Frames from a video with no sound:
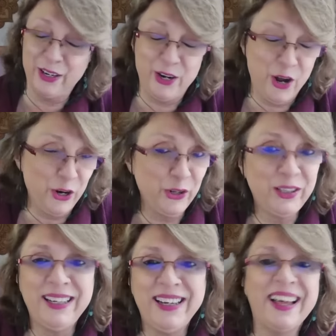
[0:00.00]
no, no
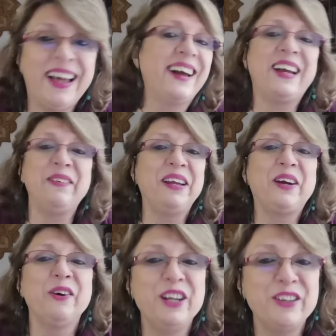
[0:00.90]
tiene nada que ver
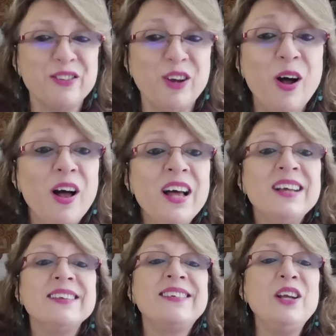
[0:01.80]
con esto,
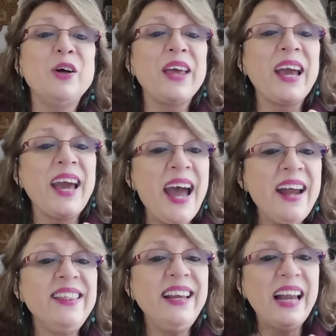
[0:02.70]
sino
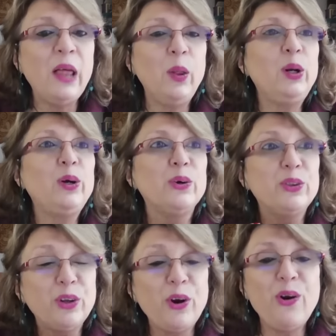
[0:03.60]
dejar de lado el
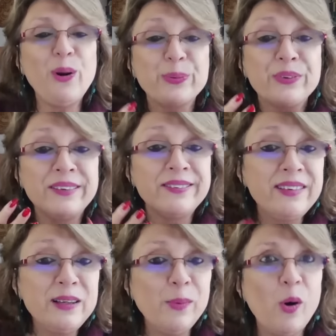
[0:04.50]
control
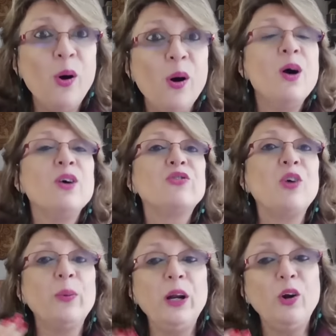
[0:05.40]
obsesivo
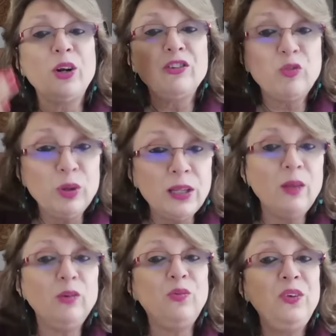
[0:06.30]
sobre los
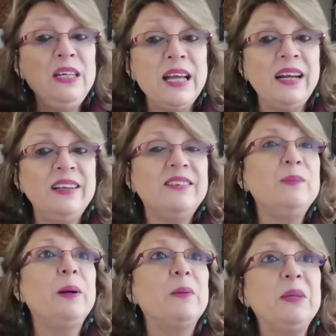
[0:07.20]
resultados finales y
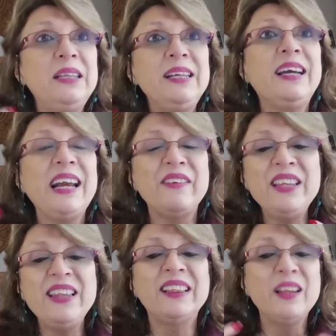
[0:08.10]
permitir que la
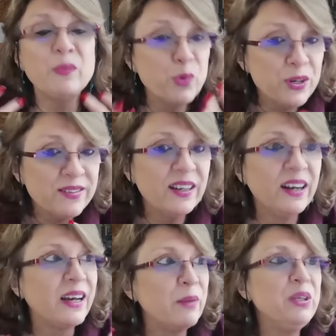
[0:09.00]
vida te muestre
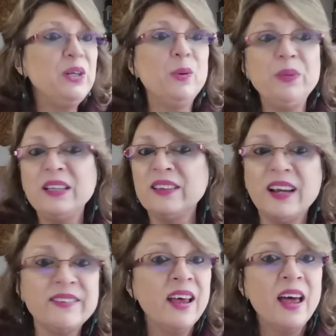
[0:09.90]
el camino
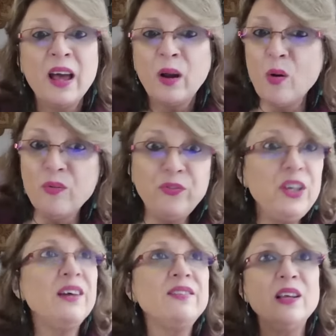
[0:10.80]
mientras
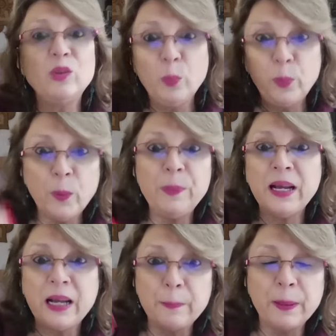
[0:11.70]
confías en tu
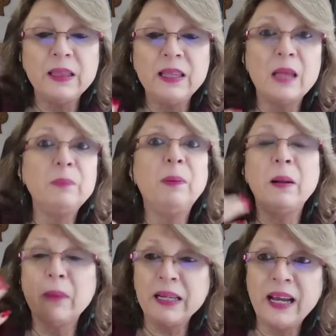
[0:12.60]
propia capacidad para
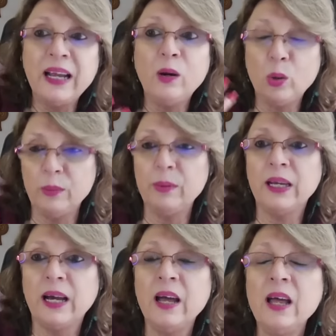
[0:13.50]
manejar lo que
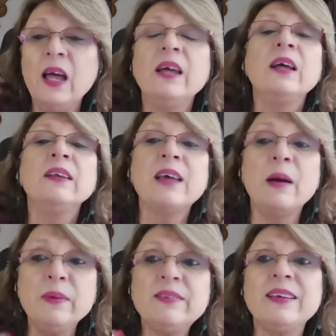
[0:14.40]
venga.
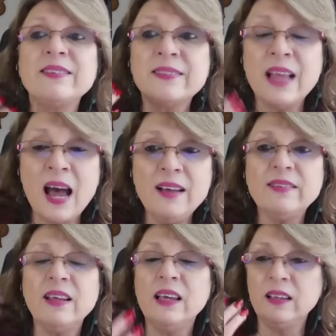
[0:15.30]
Sabes que
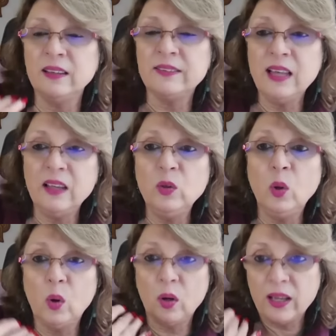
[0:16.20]
estás eh,
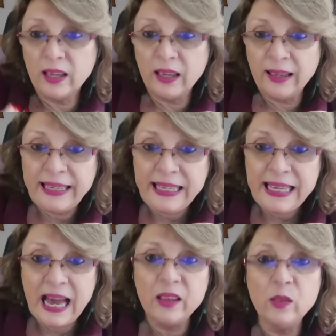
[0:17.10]
siendo eh,
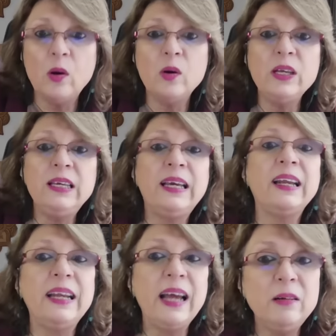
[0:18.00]
guiado y que
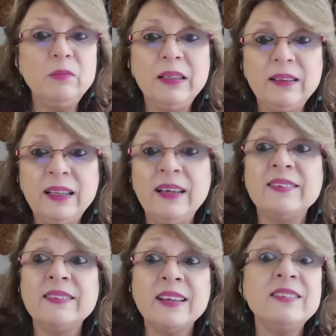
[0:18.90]
realmente
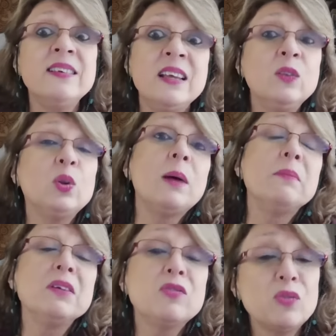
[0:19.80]
estás siendo
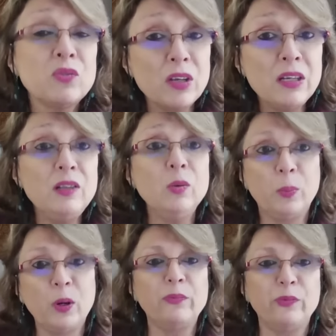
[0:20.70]
también sostenido
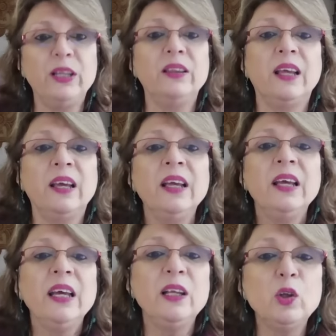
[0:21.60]
por la fuente.
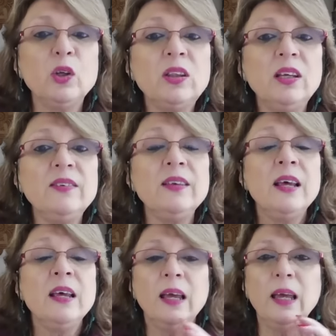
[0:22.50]
Entonces,
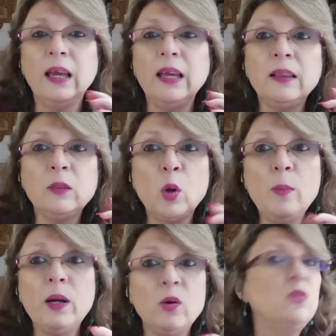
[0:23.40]
eh,
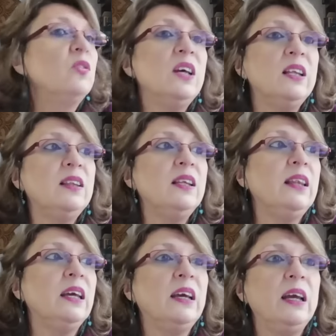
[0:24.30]
toma conciencia
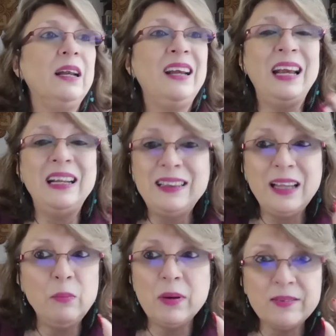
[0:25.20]
de que el
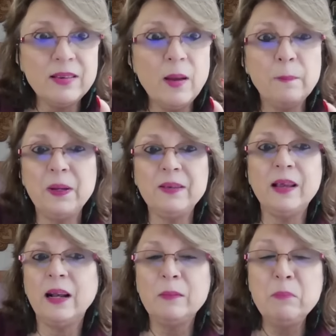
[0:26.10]
tema siempre es
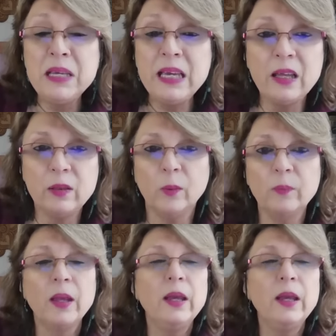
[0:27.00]
el miedo,